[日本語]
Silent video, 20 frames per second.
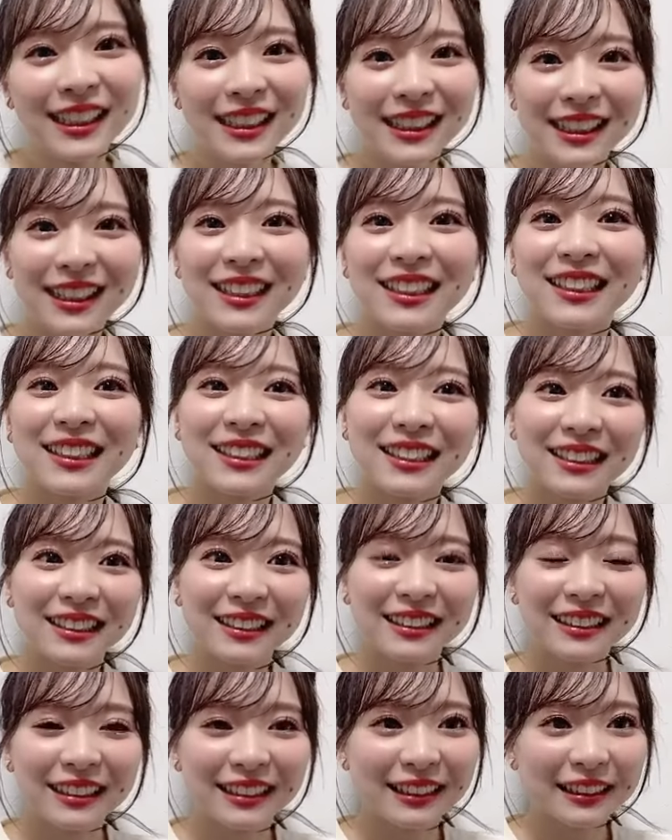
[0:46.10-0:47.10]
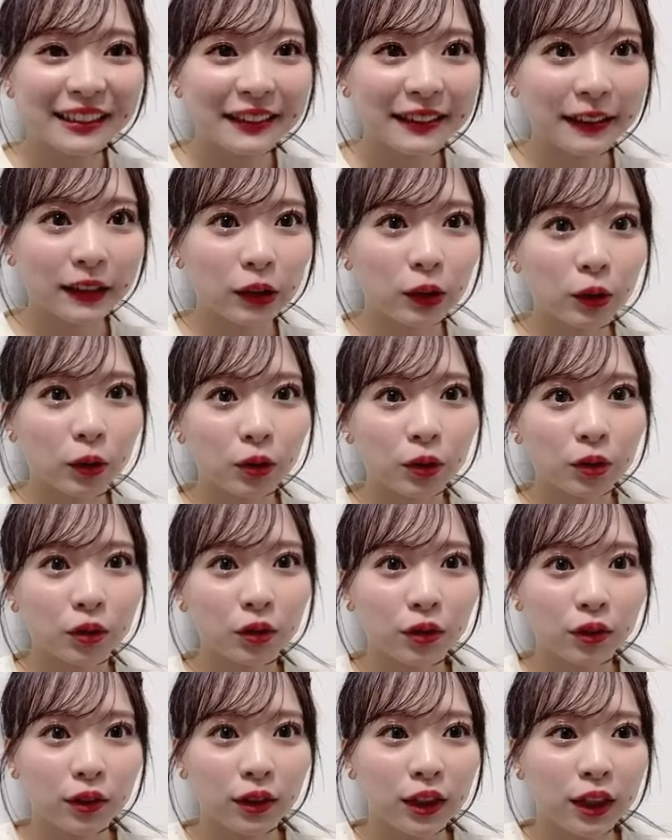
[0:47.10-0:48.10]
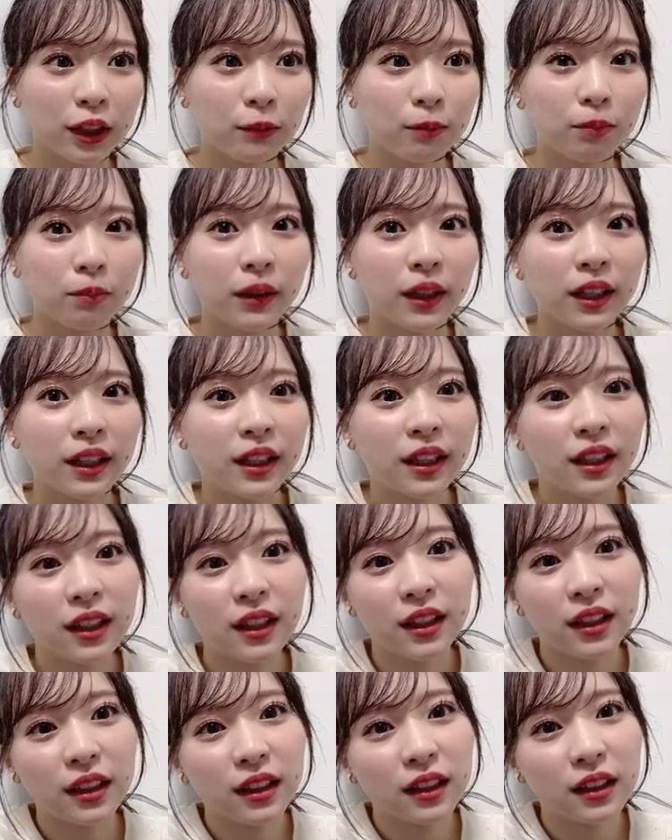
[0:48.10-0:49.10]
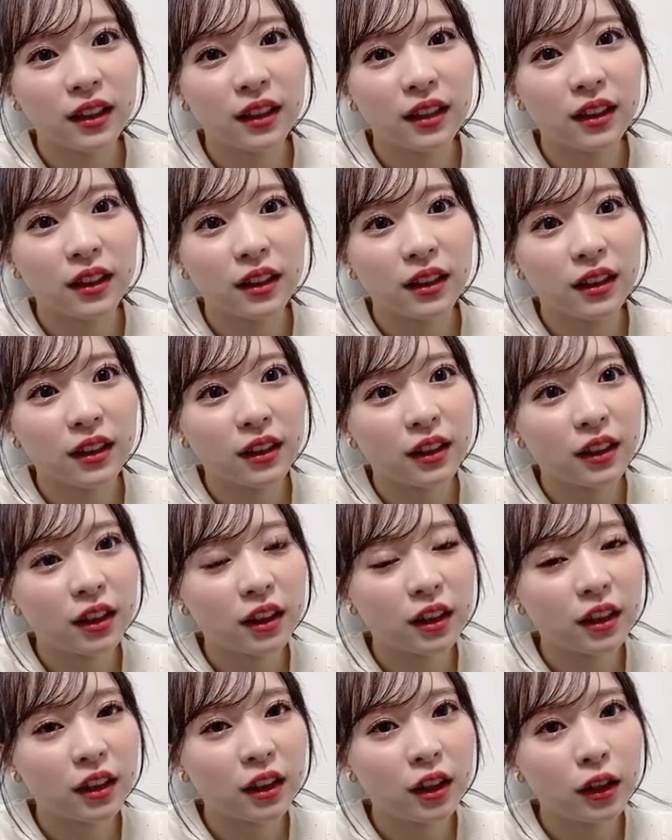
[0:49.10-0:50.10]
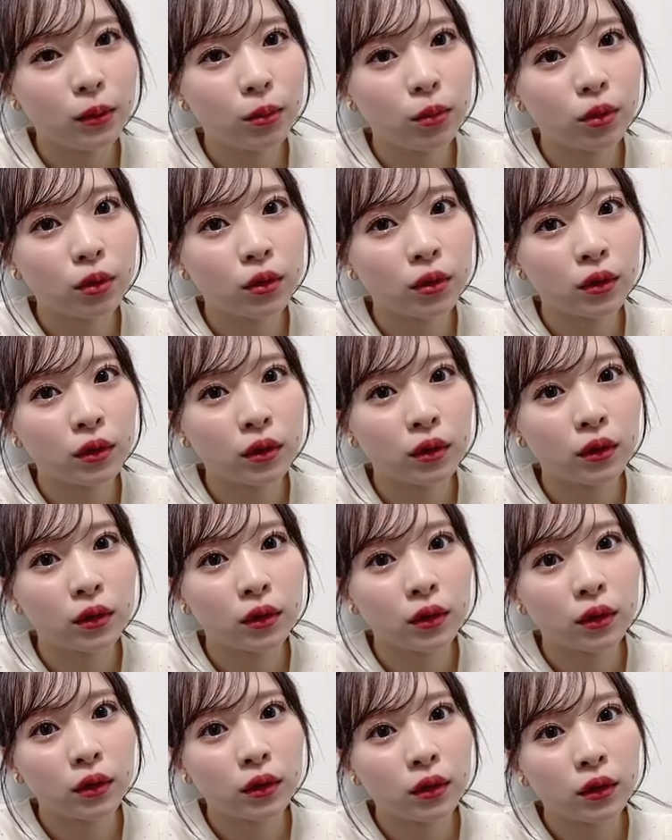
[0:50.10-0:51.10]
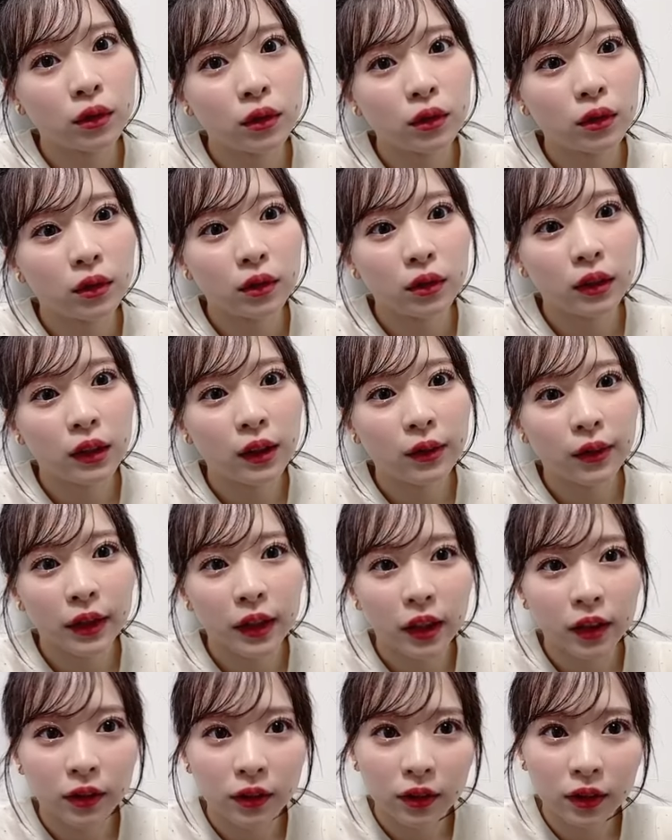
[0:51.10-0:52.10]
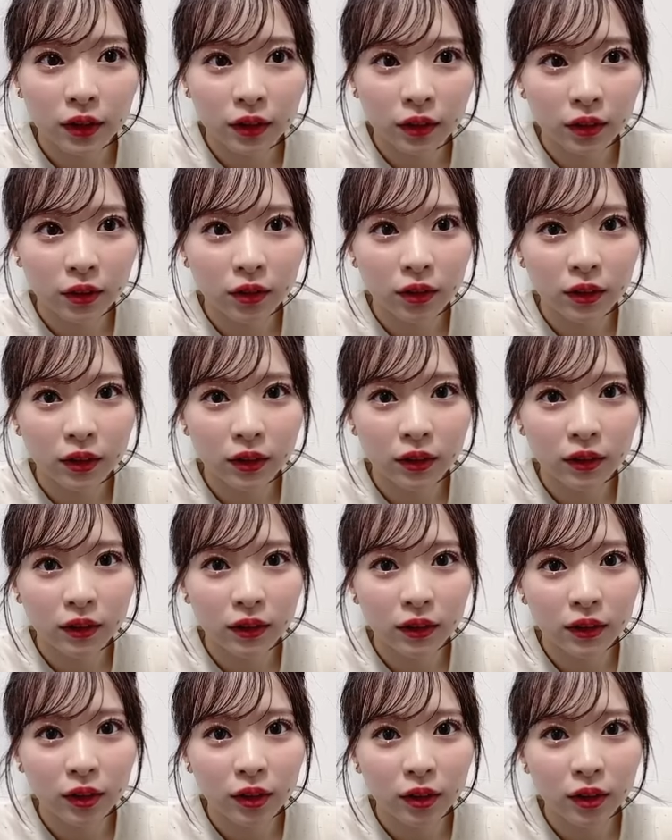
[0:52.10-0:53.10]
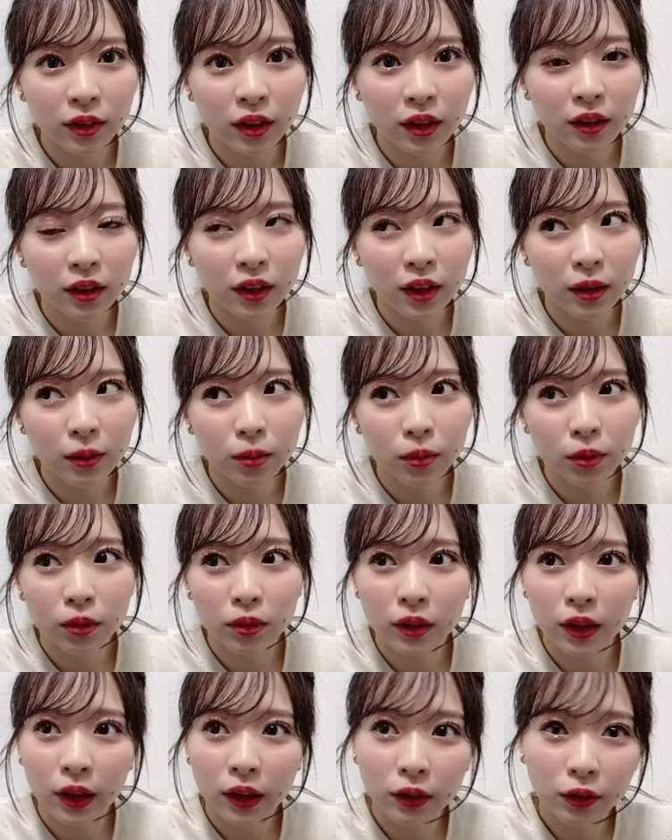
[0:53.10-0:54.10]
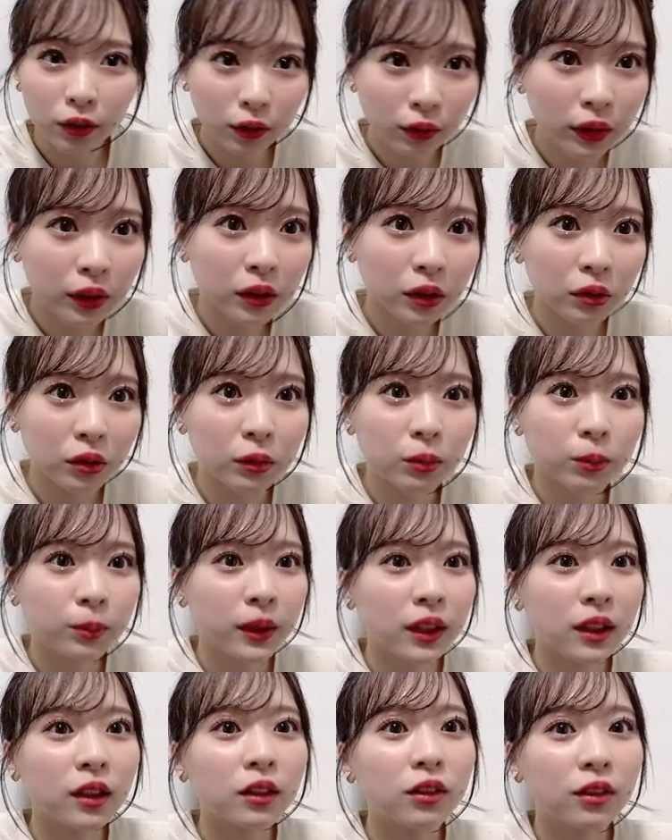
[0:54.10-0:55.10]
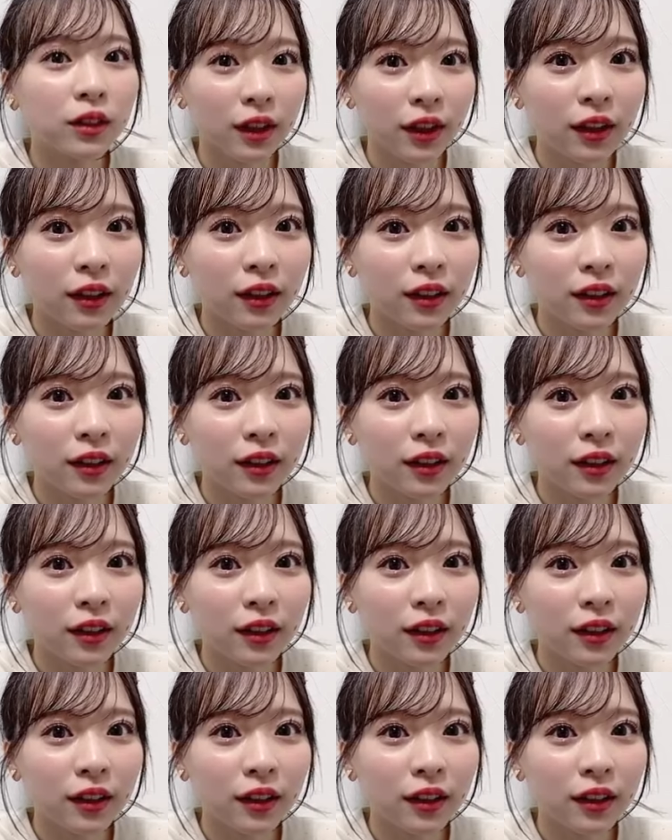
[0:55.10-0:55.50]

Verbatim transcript: はい今日一杯でアンレイムではなくなるのんアンレイムであるのは今日いっぱいなので